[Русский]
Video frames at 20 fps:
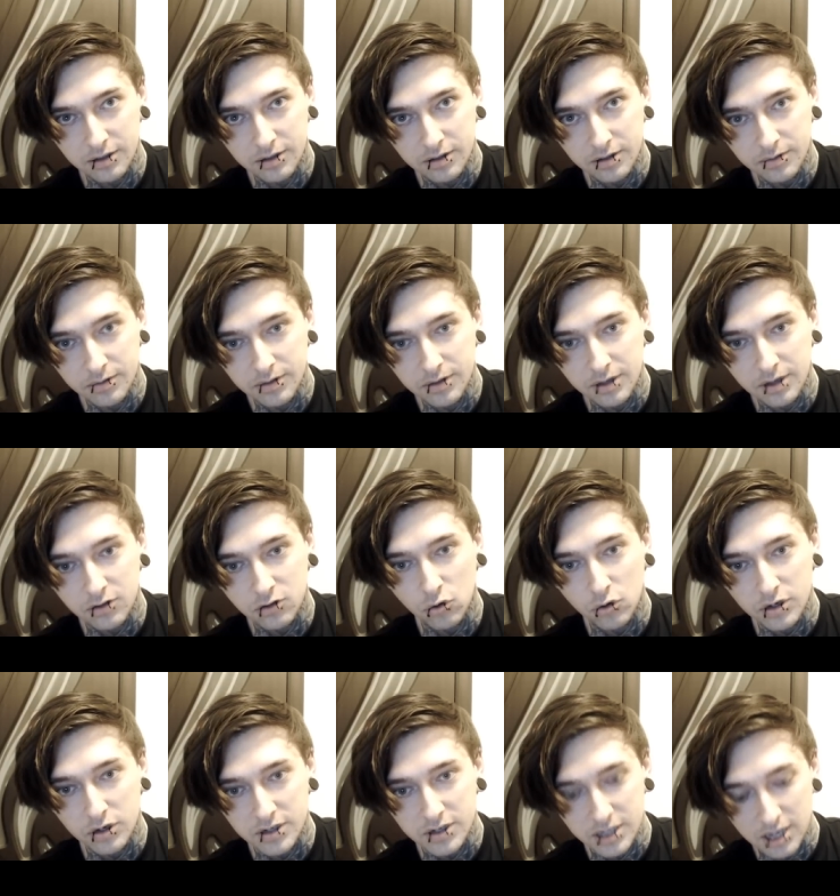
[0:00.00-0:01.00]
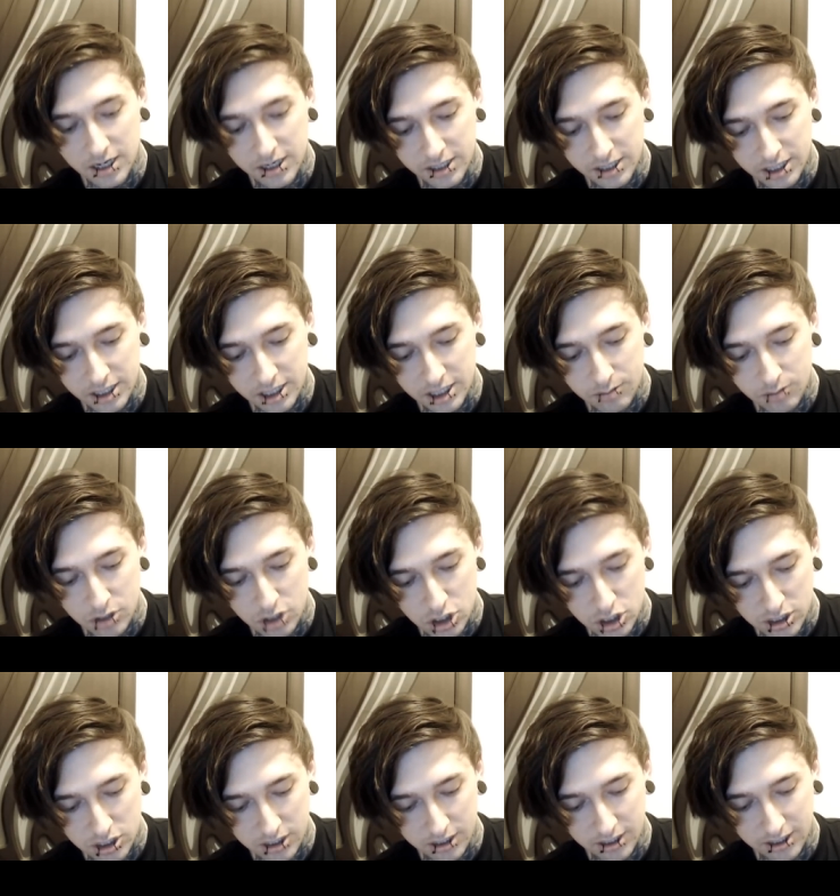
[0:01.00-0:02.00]
настолько сильный имидж,
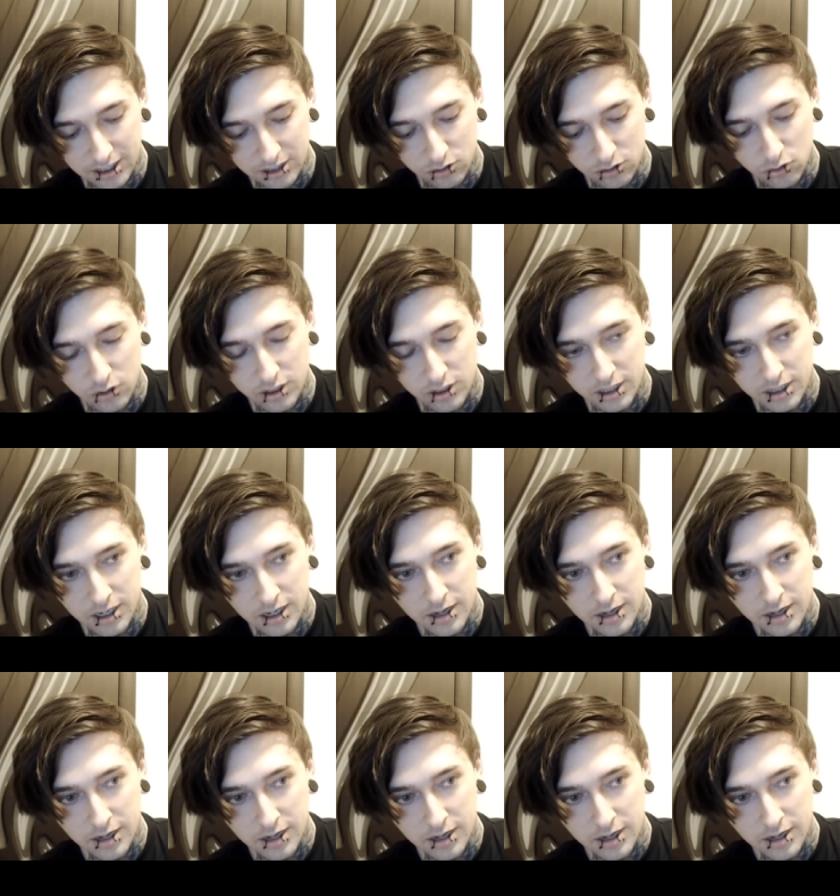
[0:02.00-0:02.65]
э, который,